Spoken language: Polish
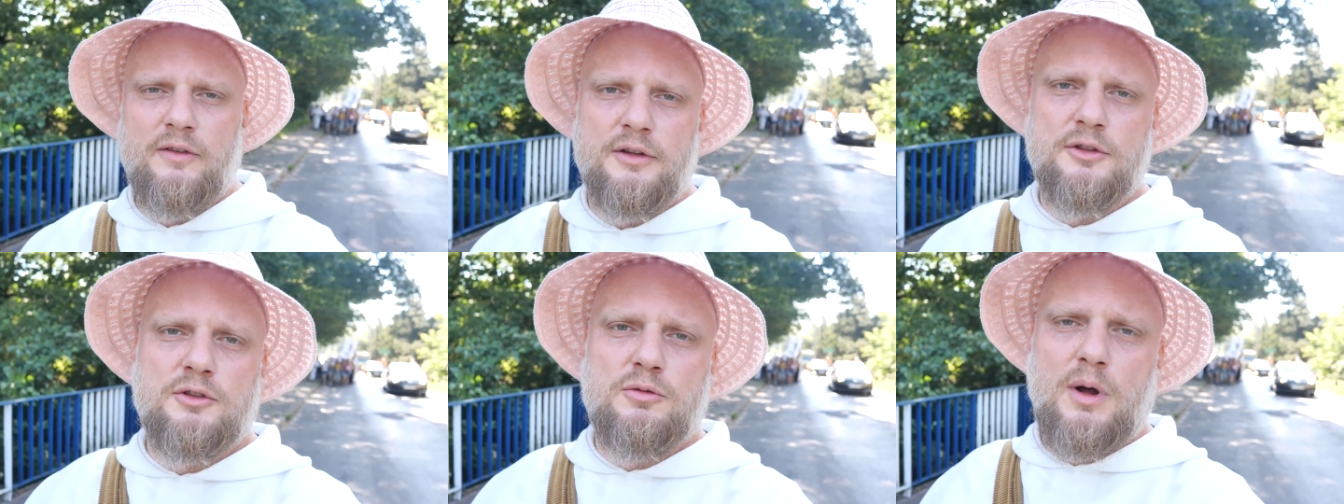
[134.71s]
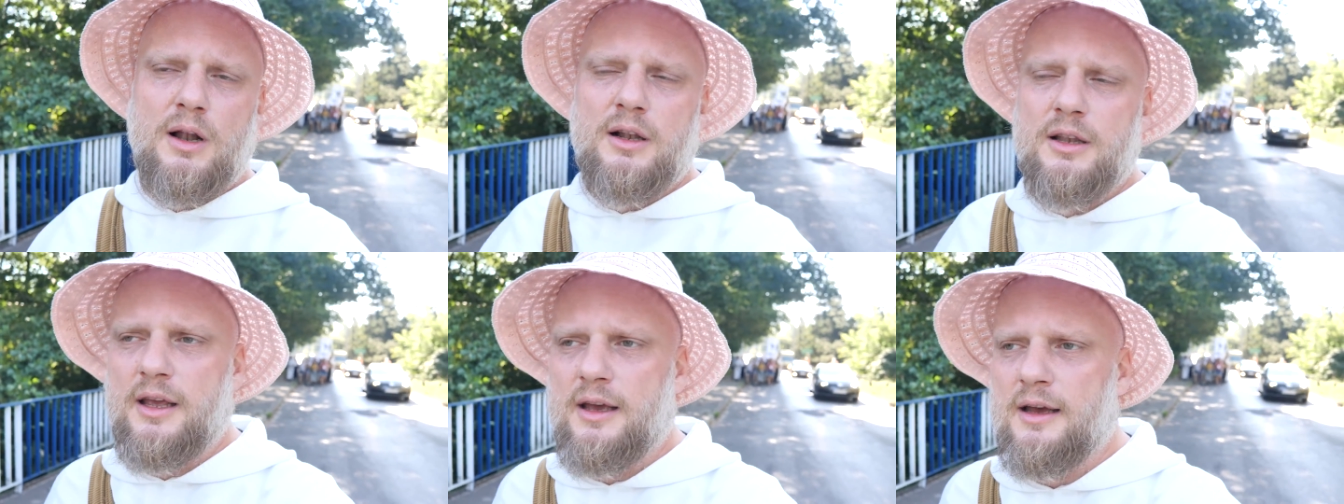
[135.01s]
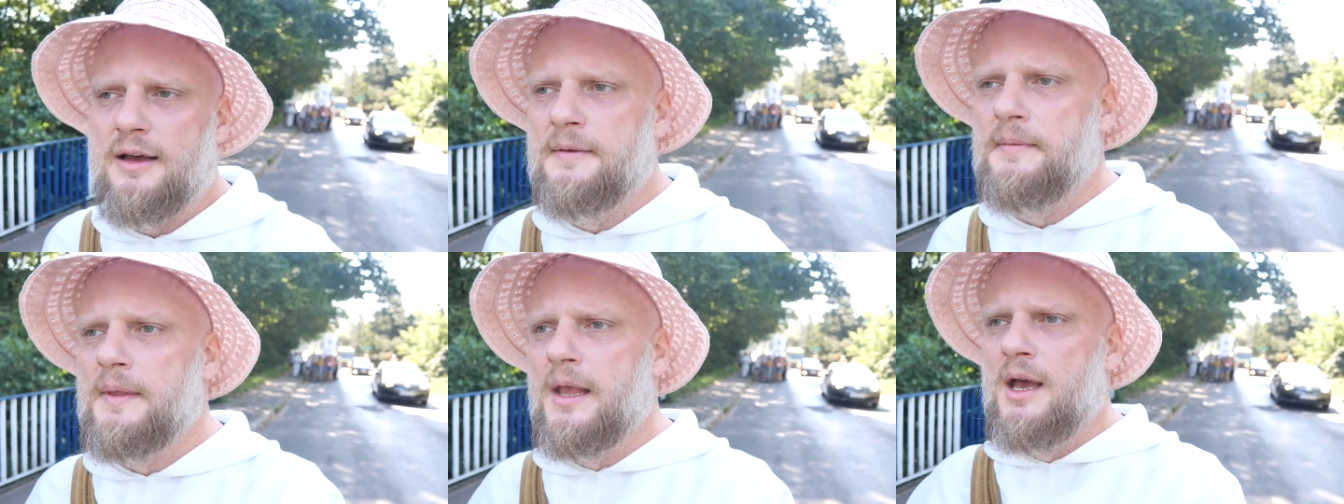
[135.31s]

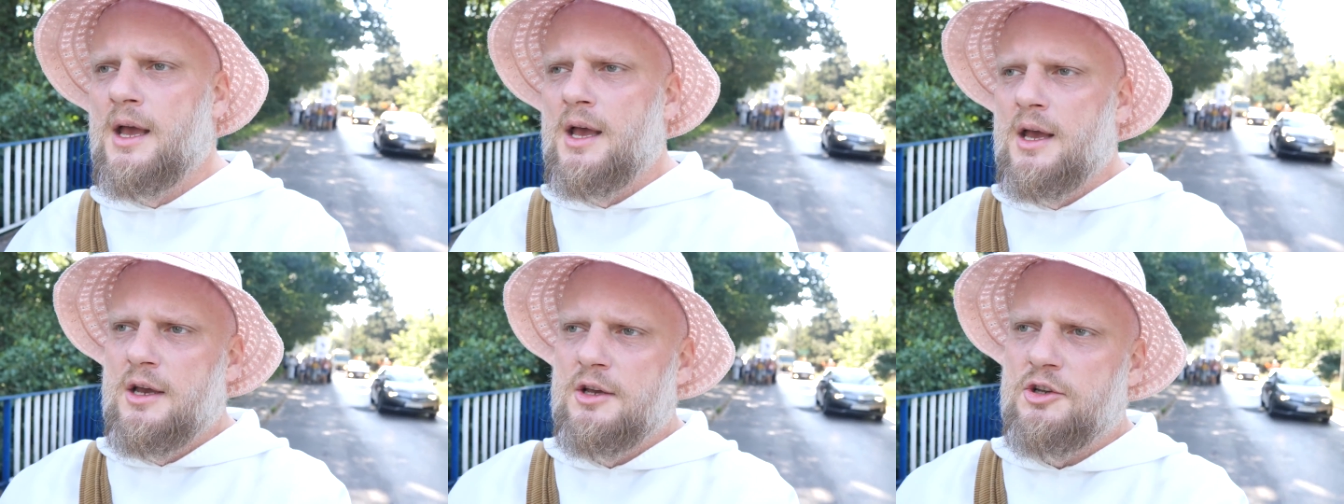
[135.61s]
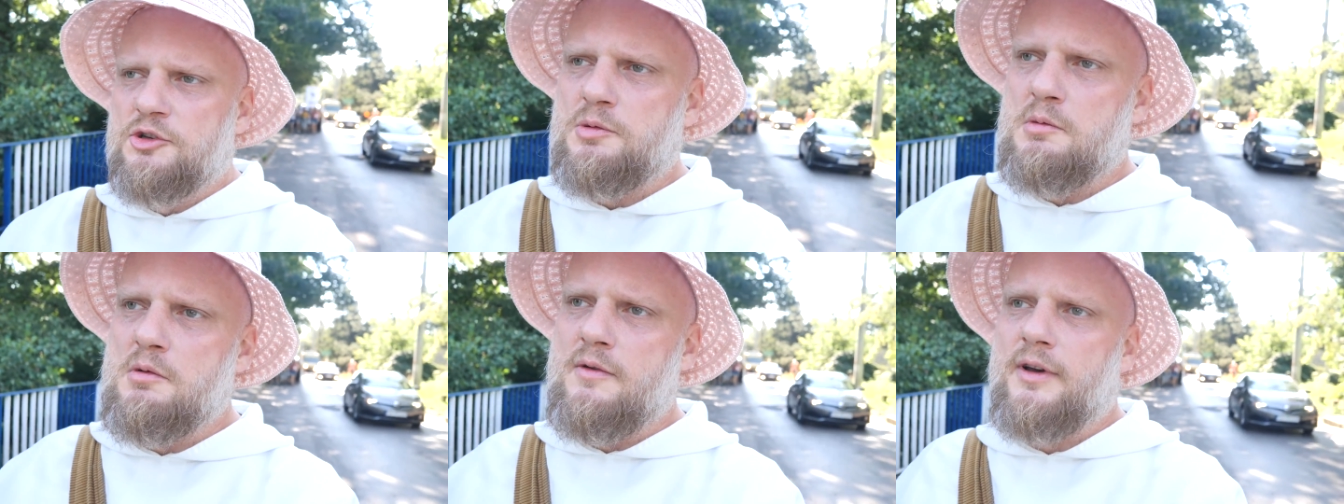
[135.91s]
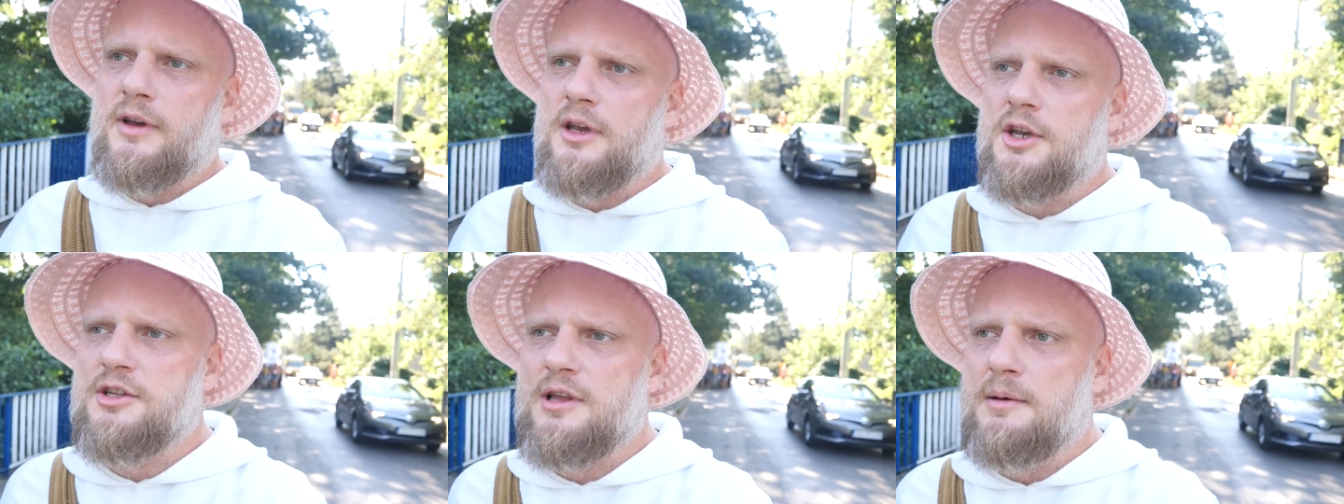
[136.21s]
ewentualnie śpimy
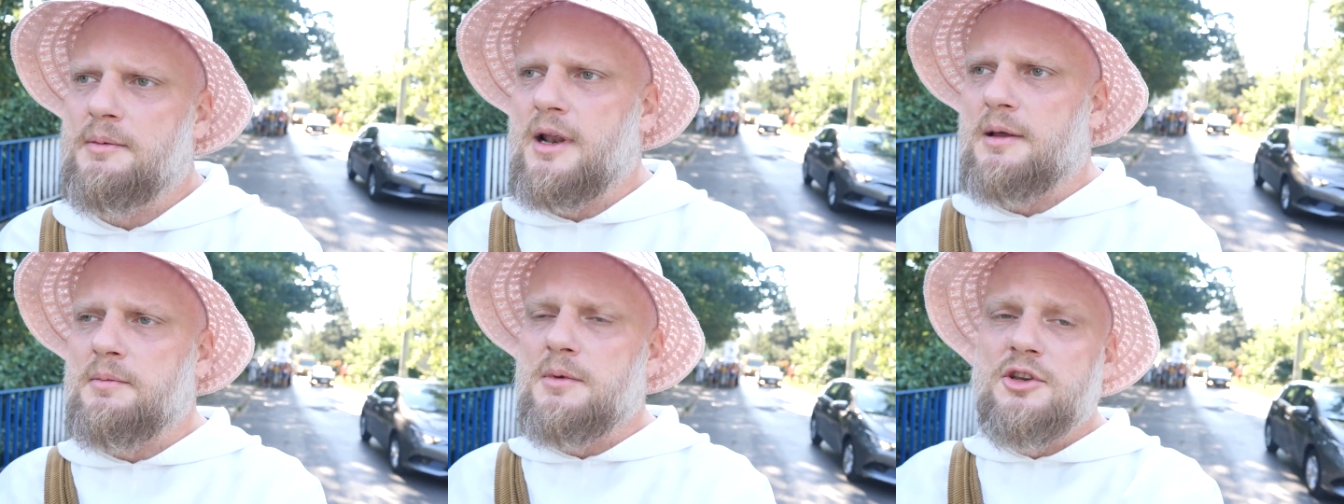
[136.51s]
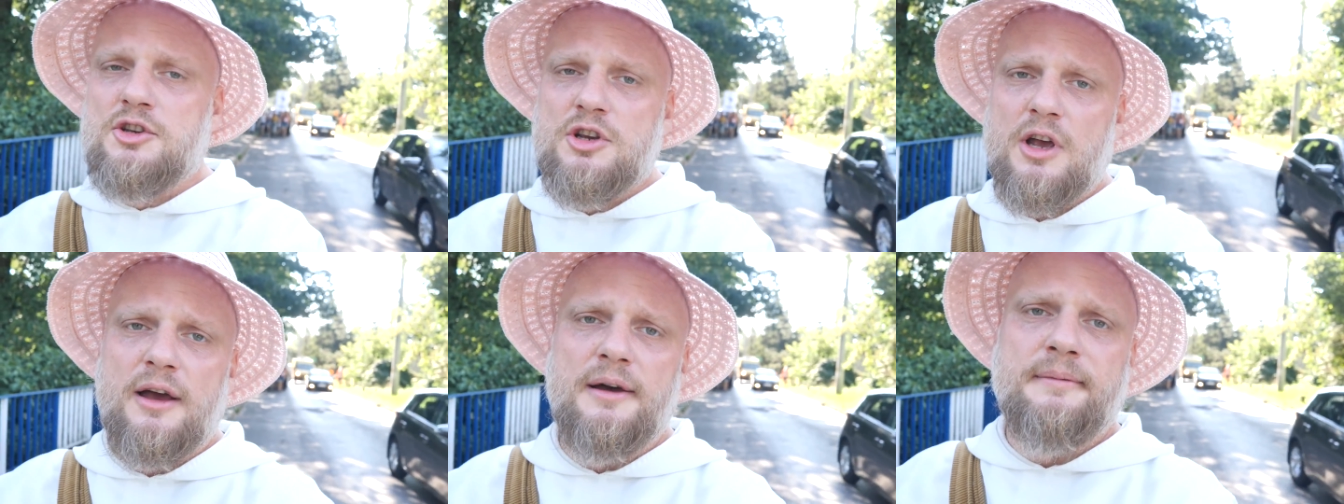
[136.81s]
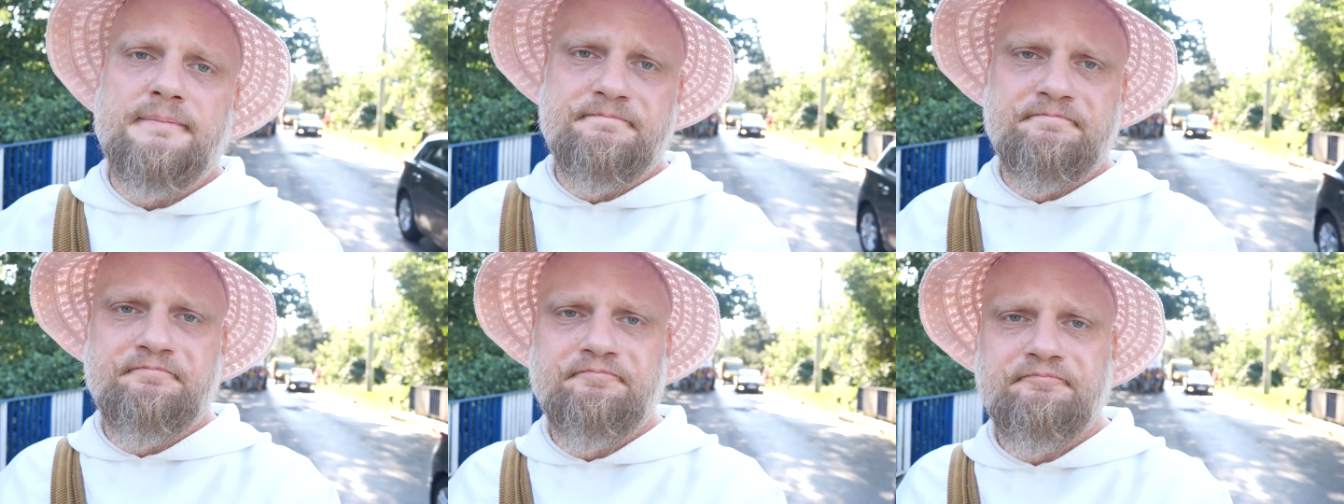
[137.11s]
w jakiejś tam remizie,